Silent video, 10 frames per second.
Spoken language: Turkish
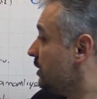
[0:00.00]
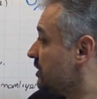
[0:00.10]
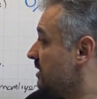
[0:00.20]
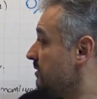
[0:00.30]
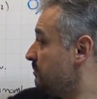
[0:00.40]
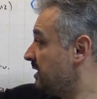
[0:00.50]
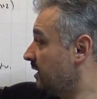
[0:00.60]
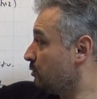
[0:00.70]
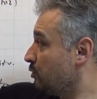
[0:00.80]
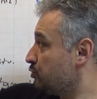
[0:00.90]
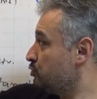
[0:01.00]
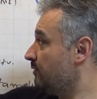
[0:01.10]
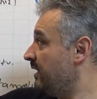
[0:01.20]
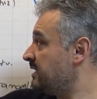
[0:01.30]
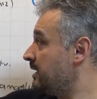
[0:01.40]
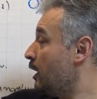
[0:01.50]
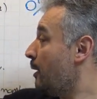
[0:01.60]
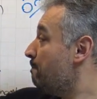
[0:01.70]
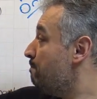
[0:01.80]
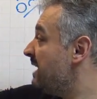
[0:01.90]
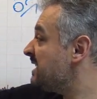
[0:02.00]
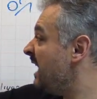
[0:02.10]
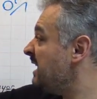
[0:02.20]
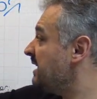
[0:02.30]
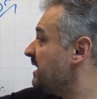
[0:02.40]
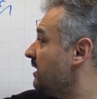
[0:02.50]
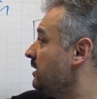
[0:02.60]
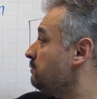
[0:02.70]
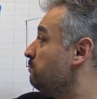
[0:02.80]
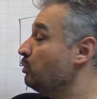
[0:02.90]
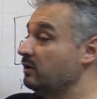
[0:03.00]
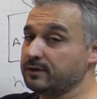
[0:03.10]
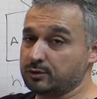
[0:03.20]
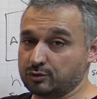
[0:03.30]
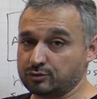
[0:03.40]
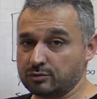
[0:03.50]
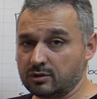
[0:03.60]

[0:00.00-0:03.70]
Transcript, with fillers: Şimdi bir tane koşucu var. Beşer dakikalık mola veriyor.